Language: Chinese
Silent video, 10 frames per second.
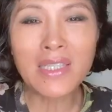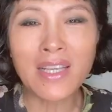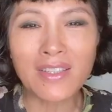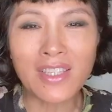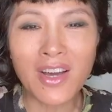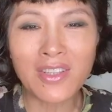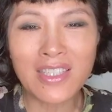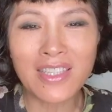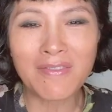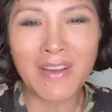想到
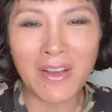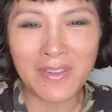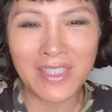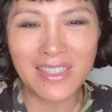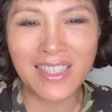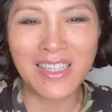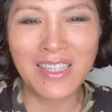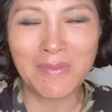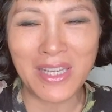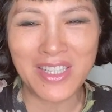那些外国人
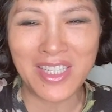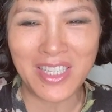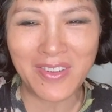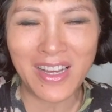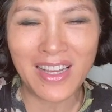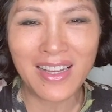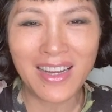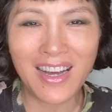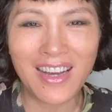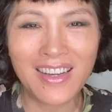特别喜欢
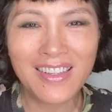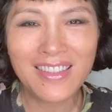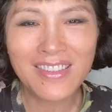啊！